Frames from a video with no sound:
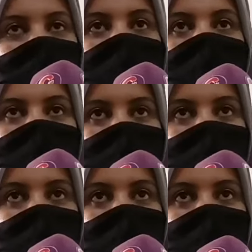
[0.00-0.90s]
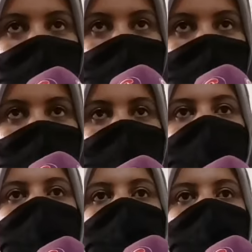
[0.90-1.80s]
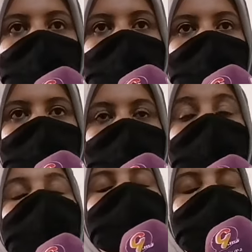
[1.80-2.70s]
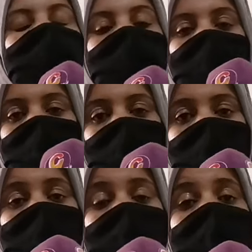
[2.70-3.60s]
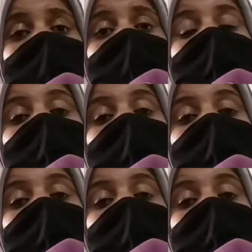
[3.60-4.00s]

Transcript: يعني عندها سبع سنين سبع سنين آه. 2022 يعني